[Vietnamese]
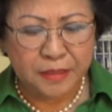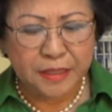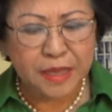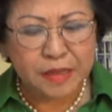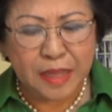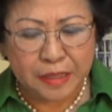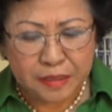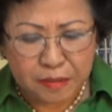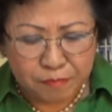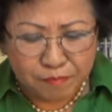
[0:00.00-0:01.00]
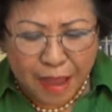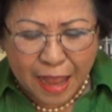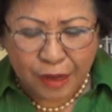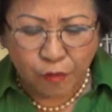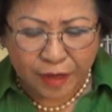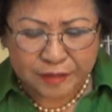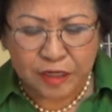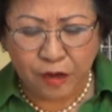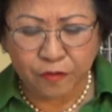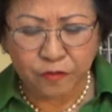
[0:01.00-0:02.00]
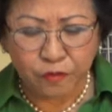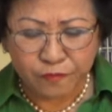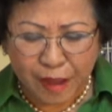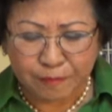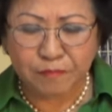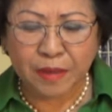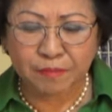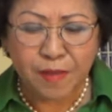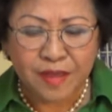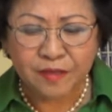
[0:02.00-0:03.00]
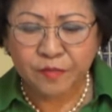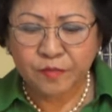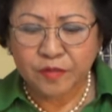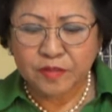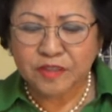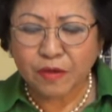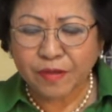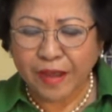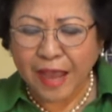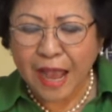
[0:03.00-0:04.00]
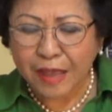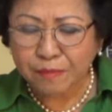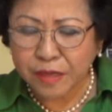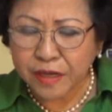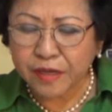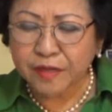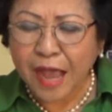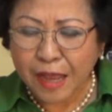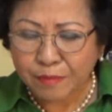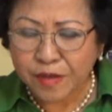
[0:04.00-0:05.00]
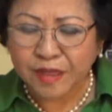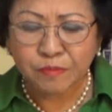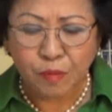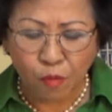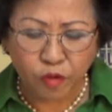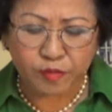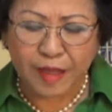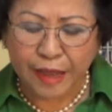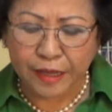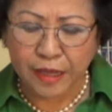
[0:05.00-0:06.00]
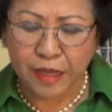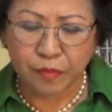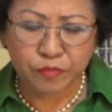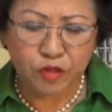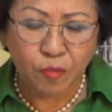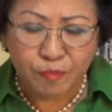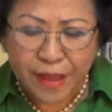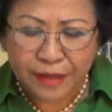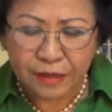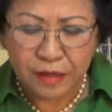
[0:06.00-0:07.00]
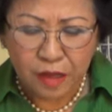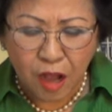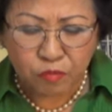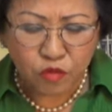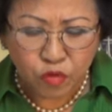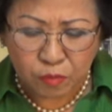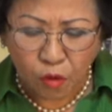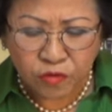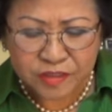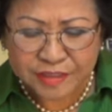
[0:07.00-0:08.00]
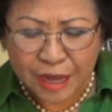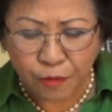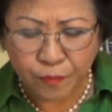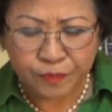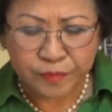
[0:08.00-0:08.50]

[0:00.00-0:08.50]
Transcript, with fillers: Cái nhận bà Ngoại trưởng Phạm Bình Minh trong ngày hai mươi tháng mười một tại uh, Phnom Penh, ông đã tuyên bố như sau.